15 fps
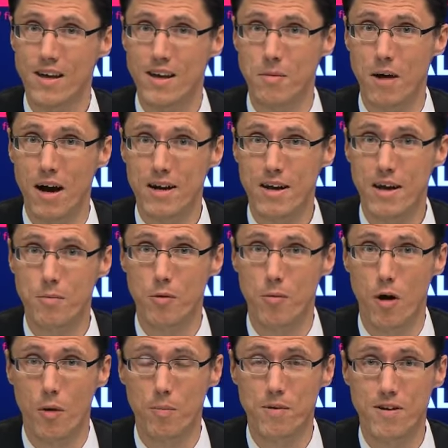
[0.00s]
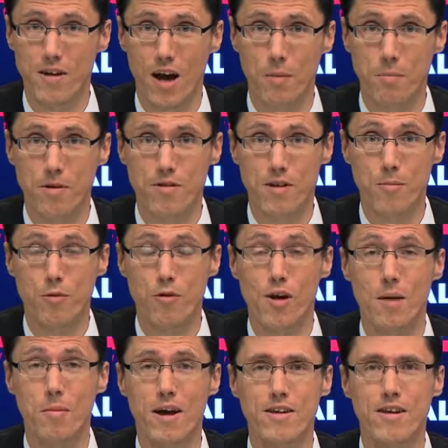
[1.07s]
Der Markt hebt überhaupt nicht ab. Es gibt
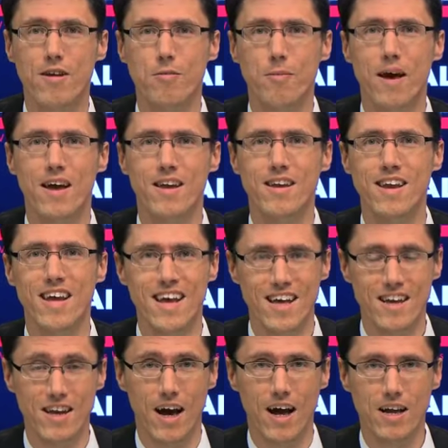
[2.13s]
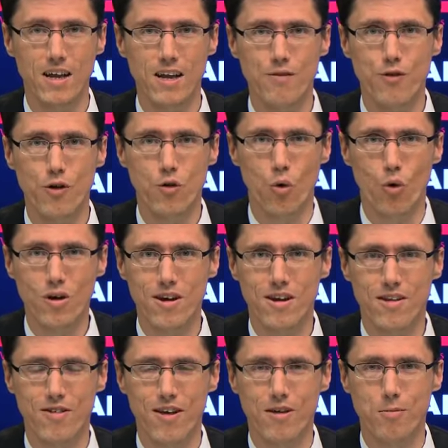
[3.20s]
sogar manche Experten, die halten ihn für tot,
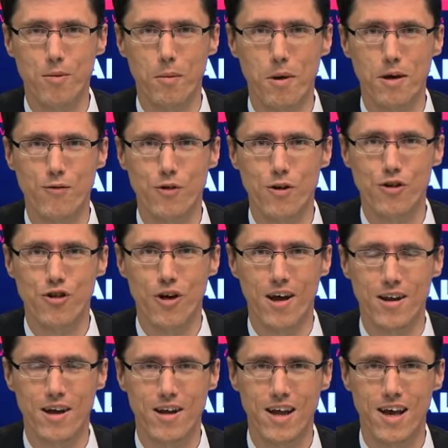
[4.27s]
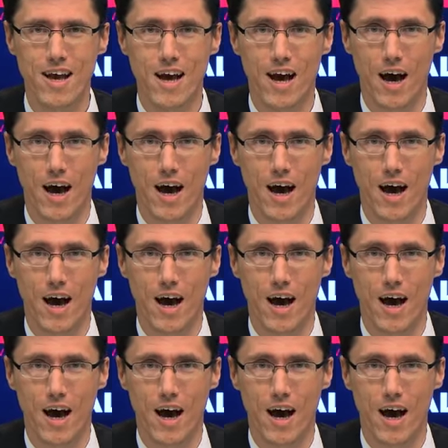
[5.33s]
das Experiment für gescheitert.